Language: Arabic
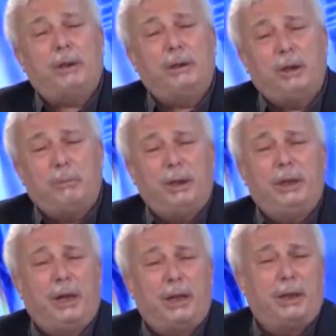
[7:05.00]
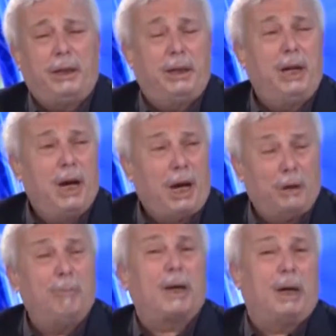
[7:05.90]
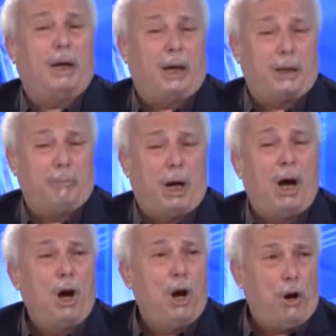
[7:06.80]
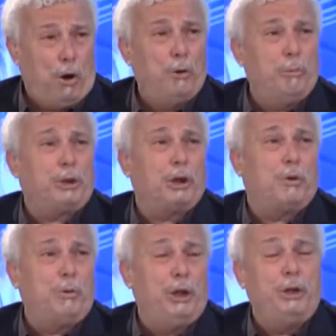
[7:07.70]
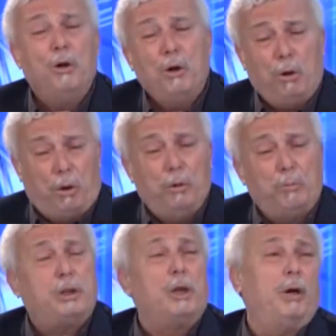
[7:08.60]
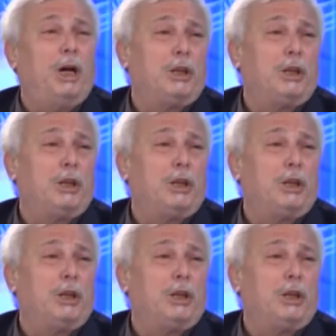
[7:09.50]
أن تبنيه هذه المرأة العظيمة حلم التكوين حلم متابعة